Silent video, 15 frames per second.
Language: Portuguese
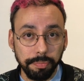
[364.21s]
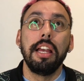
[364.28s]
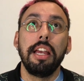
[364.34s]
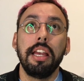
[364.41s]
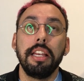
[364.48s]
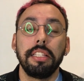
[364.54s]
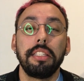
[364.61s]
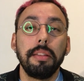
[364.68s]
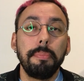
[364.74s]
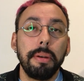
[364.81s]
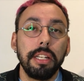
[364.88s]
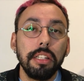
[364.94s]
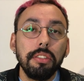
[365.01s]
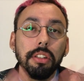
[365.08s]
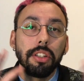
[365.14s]
É,
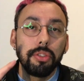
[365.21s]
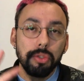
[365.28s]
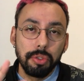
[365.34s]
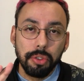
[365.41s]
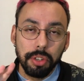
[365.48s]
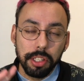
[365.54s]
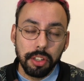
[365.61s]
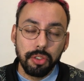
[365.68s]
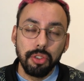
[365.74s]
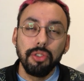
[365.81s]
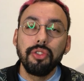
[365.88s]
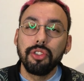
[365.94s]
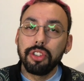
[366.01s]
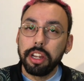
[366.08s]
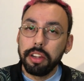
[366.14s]
separando aqui os dois, a
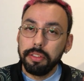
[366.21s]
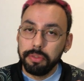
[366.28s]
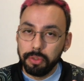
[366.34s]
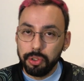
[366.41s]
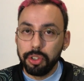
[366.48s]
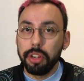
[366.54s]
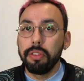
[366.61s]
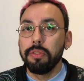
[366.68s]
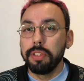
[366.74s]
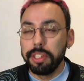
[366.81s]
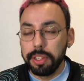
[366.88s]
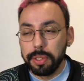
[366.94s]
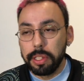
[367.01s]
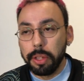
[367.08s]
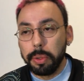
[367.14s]
gente já, eu já
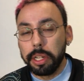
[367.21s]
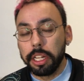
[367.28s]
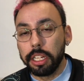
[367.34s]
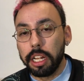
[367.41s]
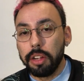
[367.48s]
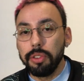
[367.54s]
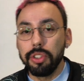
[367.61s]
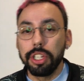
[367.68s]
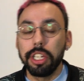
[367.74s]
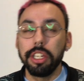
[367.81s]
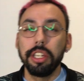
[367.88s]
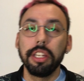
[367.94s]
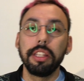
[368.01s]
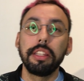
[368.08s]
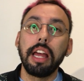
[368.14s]
conversei isso aí no canal, de
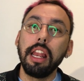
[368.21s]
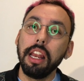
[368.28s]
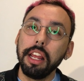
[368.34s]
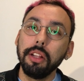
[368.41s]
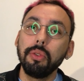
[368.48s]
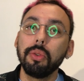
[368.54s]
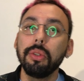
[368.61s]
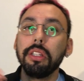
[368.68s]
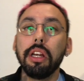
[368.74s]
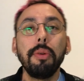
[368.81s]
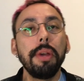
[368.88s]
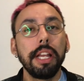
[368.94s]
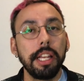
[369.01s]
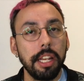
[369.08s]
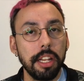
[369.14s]
que talento não
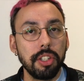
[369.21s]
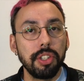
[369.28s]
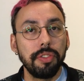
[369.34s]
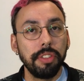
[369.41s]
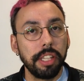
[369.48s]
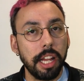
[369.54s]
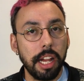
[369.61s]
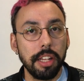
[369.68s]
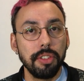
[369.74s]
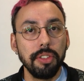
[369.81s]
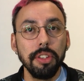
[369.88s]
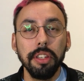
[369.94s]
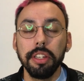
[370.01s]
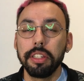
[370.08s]
é criatividade,